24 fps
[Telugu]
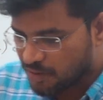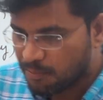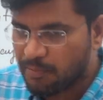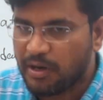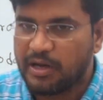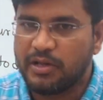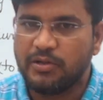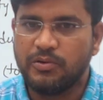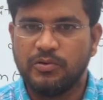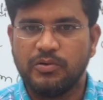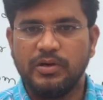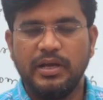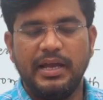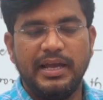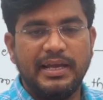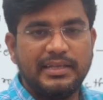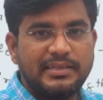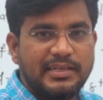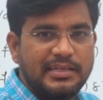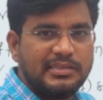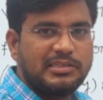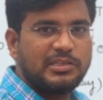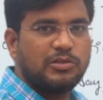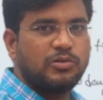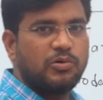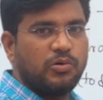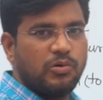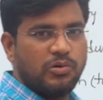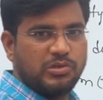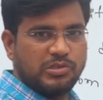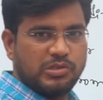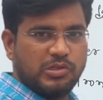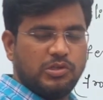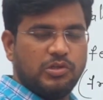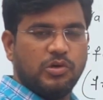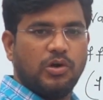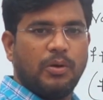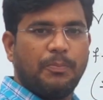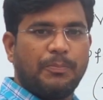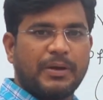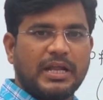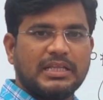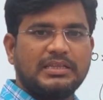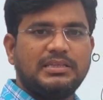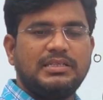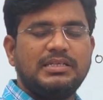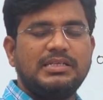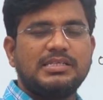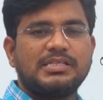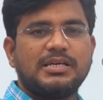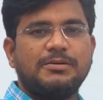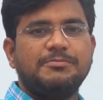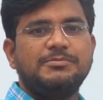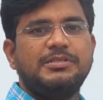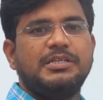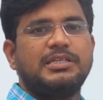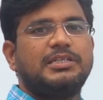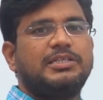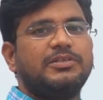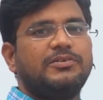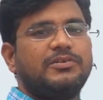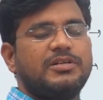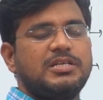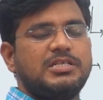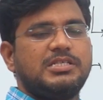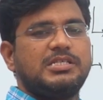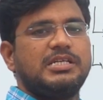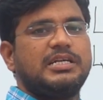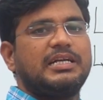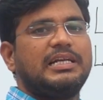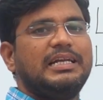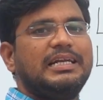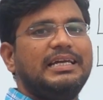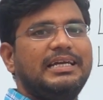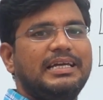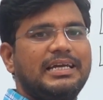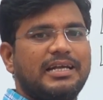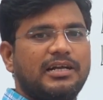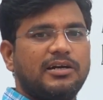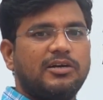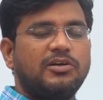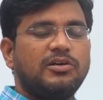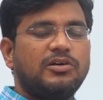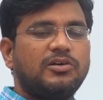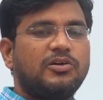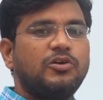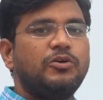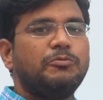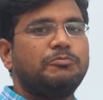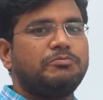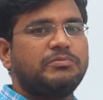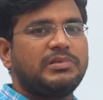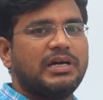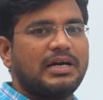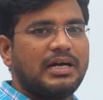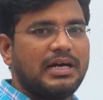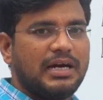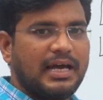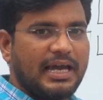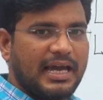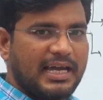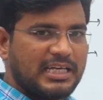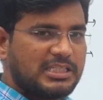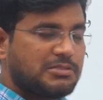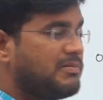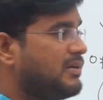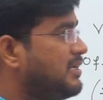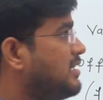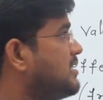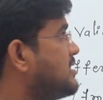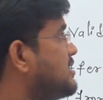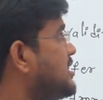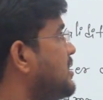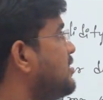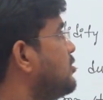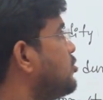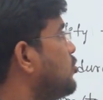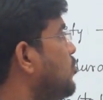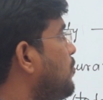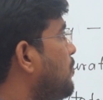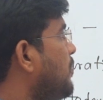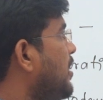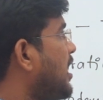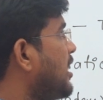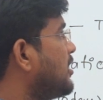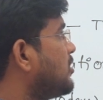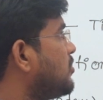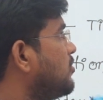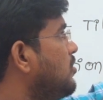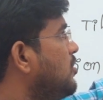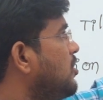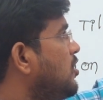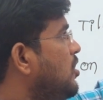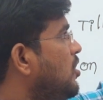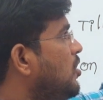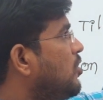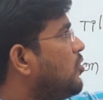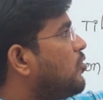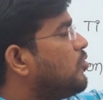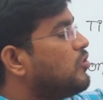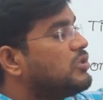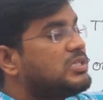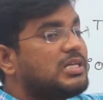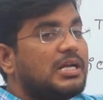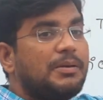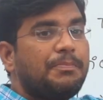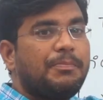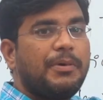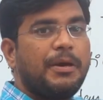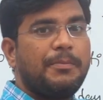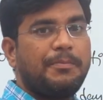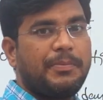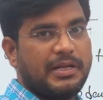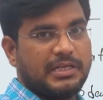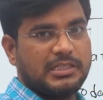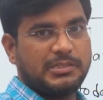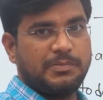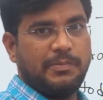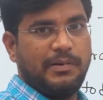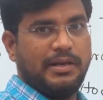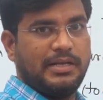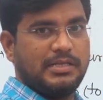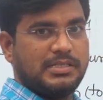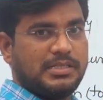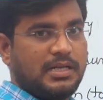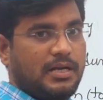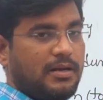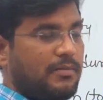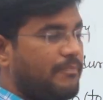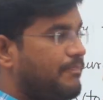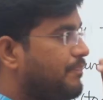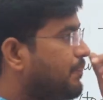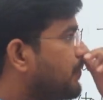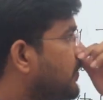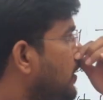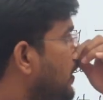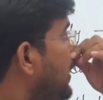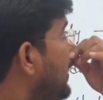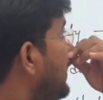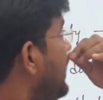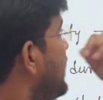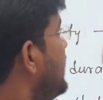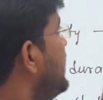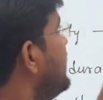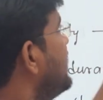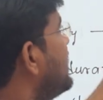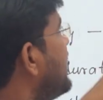మరియు ఏదైతే కోర్సు ఉందో ప్రతి సబ్జెక్టు గురించి క్లియర్ క్లుప్తంగా ఎక్స్ప్లెనేషన్తో పాటు క్వశ్చన్ పేపర్ ఎక్స్ప్లెనేషన్ ఈ